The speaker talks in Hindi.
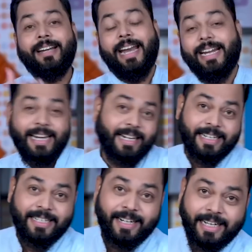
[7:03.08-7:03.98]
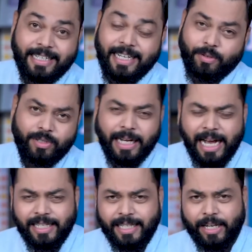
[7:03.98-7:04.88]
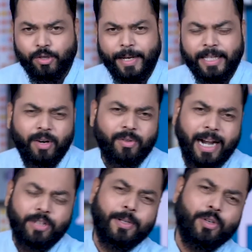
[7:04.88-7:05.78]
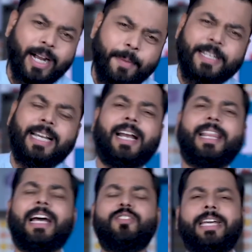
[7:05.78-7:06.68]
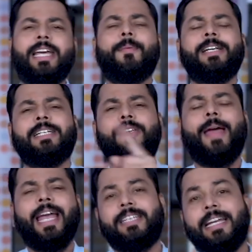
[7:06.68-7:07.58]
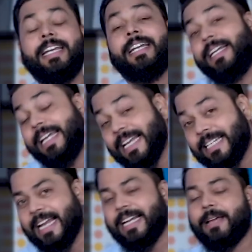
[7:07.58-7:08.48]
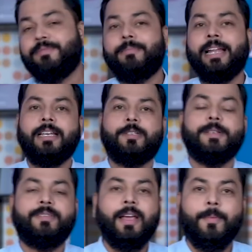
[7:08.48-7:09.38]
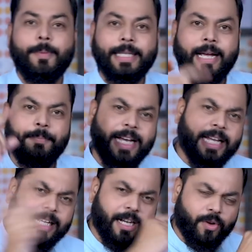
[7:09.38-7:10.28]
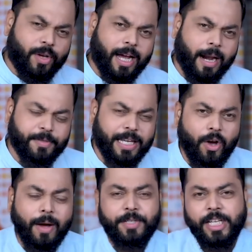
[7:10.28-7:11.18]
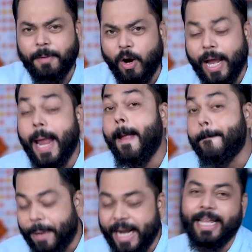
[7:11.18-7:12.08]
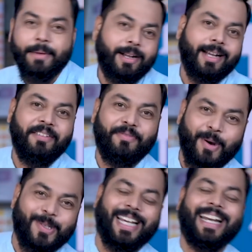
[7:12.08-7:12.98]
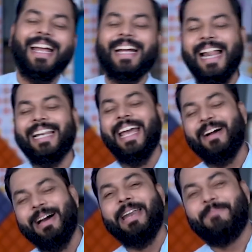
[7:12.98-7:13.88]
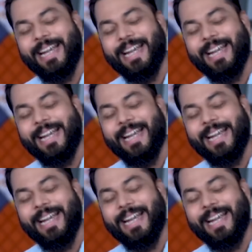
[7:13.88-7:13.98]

है ट्रैक टेक ट्रेजर का जी हाँ कुछ दिखा आज की टेक न्यूज़ में इधर उधर आज बाजू आगे पीछे अगर दिखा तो जाइए कमेंट सेक्शन में हैश डालिए टाइम सेम डालिए स्पेसिफिकली हमें बताइए आपने क्या देखा क्योंकि अगर आप सही हो आप जीत पाओगे पेटीएम का गिफ्ट वाउचर कल के हमारे